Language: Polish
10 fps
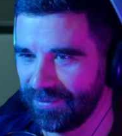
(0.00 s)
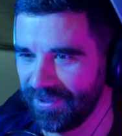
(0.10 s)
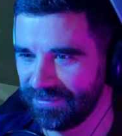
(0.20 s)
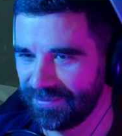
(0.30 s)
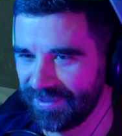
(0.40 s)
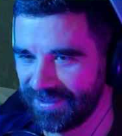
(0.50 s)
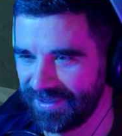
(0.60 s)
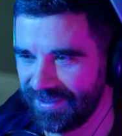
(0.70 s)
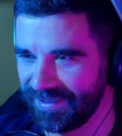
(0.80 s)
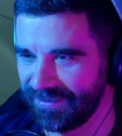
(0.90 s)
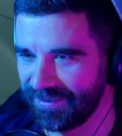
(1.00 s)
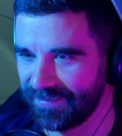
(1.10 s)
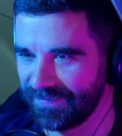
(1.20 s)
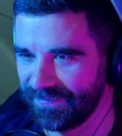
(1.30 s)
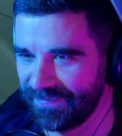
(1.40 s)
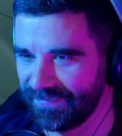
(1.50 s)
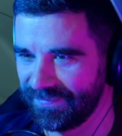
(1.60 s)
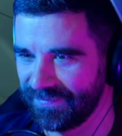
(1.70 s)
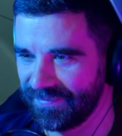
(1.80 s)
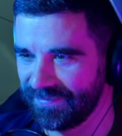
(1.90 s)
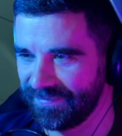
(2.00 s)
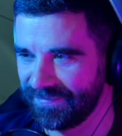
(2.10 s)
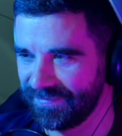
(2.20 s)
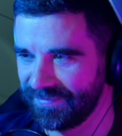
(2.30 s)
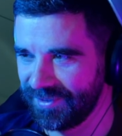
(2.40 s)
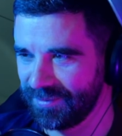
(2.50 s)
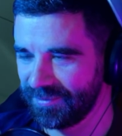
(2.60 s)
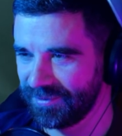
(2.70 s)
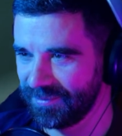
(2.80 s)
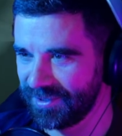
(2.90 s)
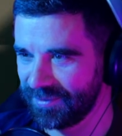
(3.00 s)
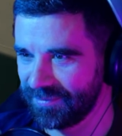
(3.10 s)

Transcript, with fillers: AWF tu jest gdzieś, nie wiem. Gdzie my tu